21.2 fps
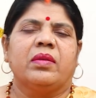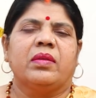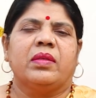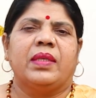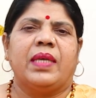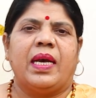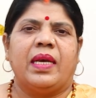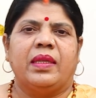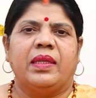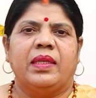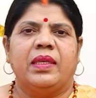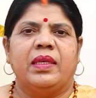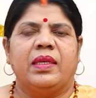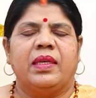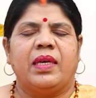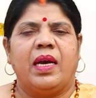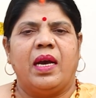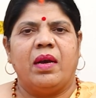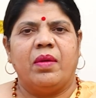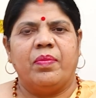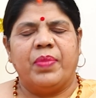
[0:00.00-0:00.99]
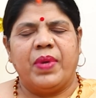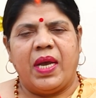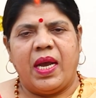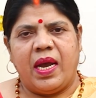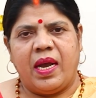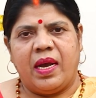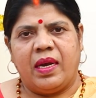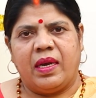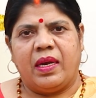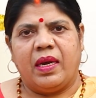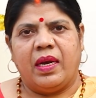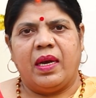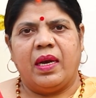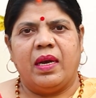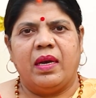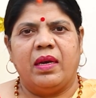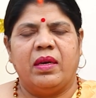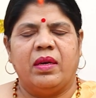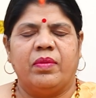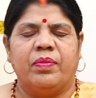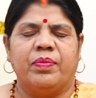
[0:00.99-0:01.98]
शादी का ब्याह का
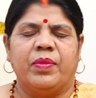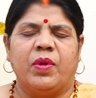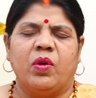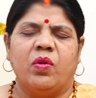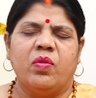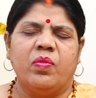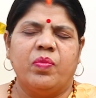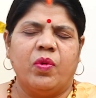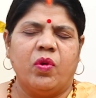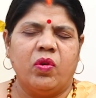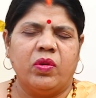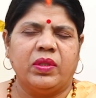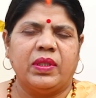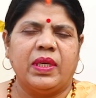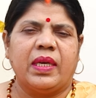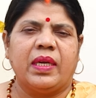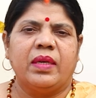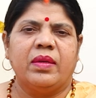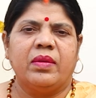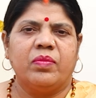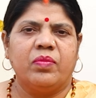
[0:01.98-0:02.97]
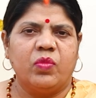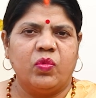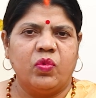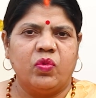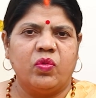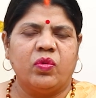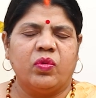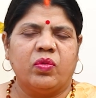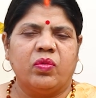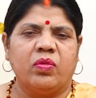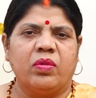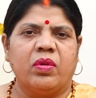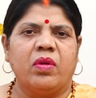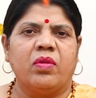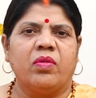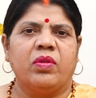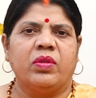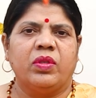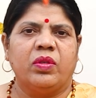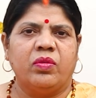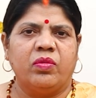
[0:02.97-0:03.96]
और बहुत सारे मुहूर्तों का
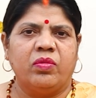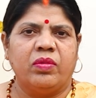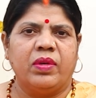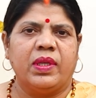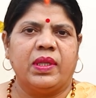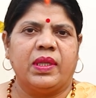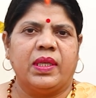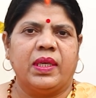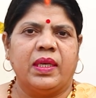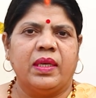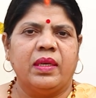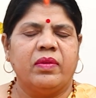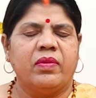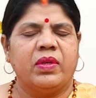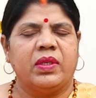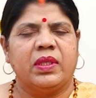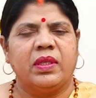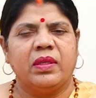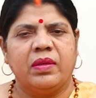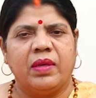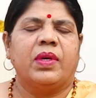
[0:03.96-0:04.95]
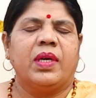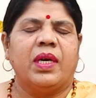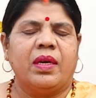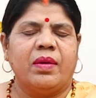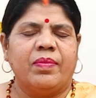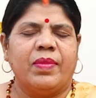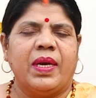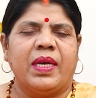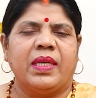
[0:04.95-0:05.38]
उनको ज़रूरत है वैसे हर